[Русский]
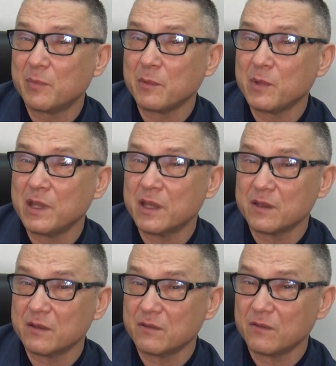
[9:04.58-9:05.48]
применять
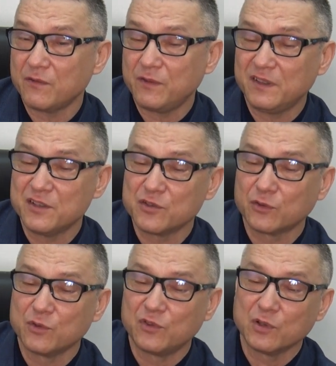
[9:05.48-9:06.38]

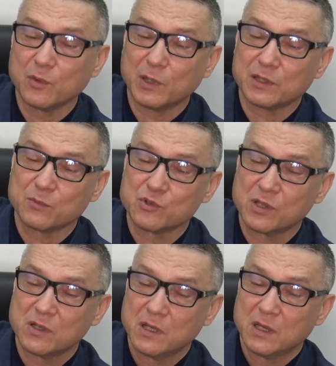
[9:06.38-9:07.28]
физическую силу, потому что